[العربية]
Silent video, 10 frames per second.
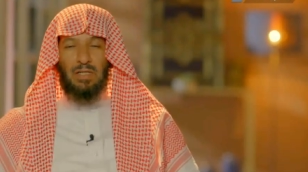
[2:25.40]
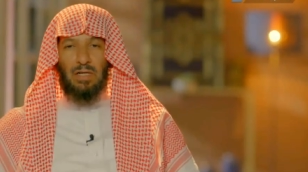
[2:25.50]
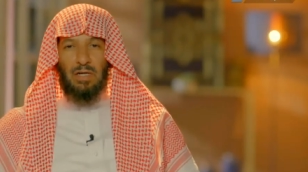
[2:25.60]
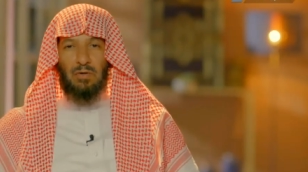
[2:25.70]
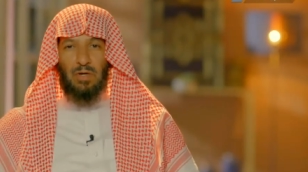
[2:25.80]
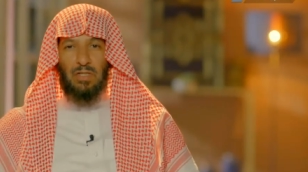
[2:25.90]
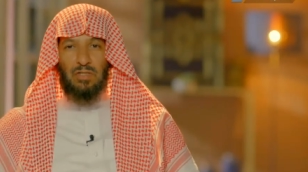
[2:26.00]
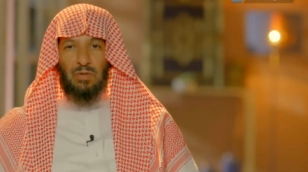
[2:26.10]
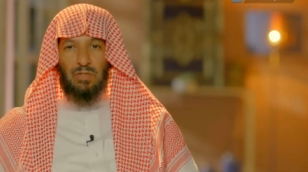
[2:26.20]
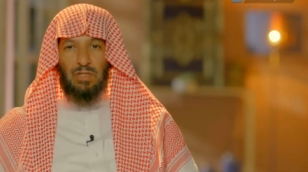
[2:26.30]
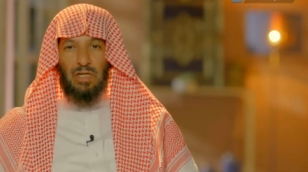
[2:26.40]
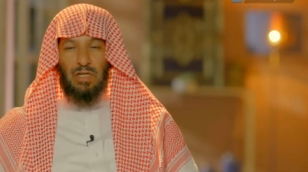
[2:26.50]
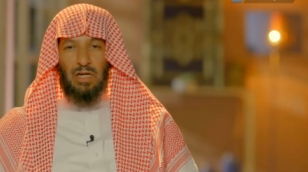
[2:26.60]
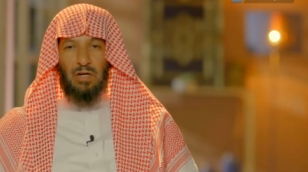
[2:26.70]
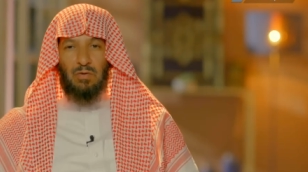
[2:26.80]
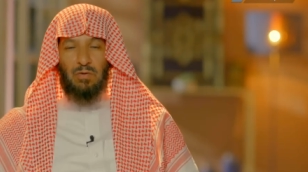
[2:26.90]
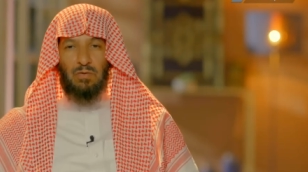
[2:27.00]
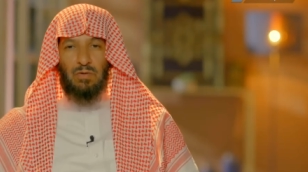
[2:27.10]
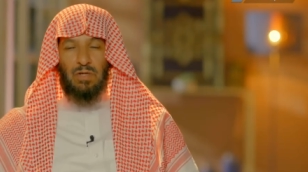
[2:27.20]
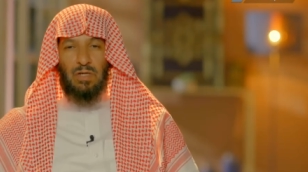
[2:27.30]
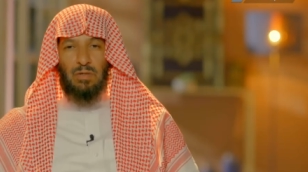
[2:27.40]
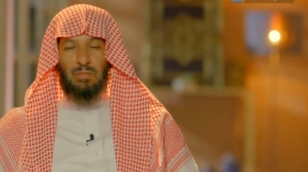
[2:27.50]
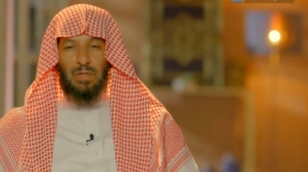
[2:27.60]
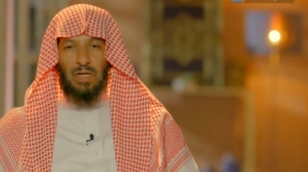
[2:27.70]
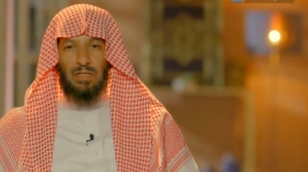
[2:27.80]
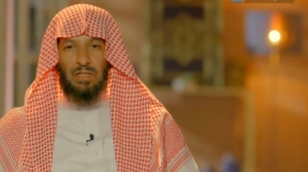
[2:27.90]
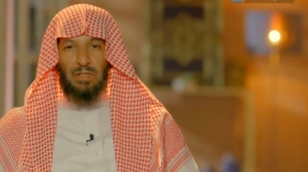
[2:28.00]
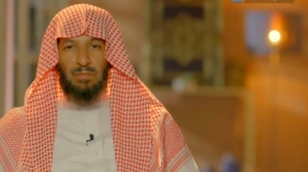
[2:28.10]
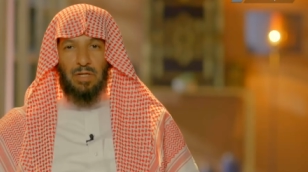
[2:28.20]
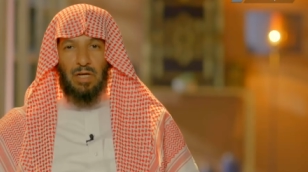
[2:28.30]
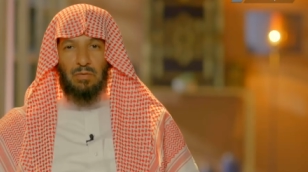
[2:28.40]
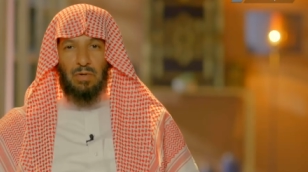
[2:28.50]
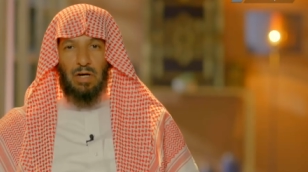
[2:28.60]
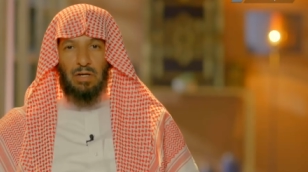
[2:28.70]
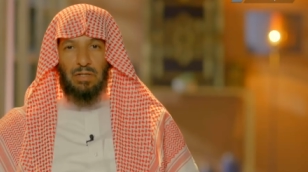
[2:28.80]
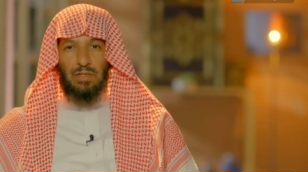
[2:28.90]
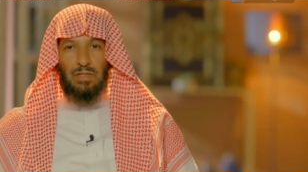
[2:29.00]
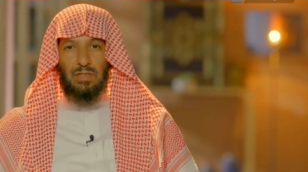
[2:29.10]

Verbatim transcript: الله عز وجل له بعدد من انواع